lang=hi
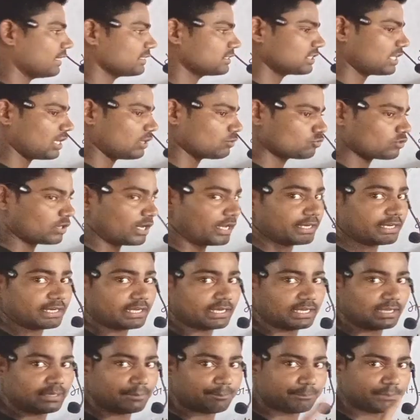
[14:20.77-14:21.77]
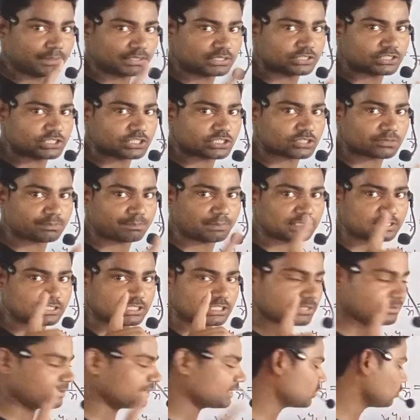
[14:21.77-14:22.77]
पाँच का स्क्वायर करेंगे पच्चीस
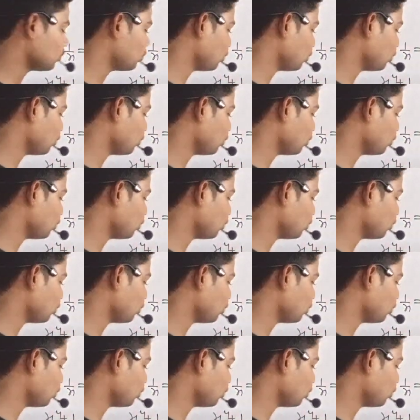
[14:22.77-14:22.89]
पच्चीस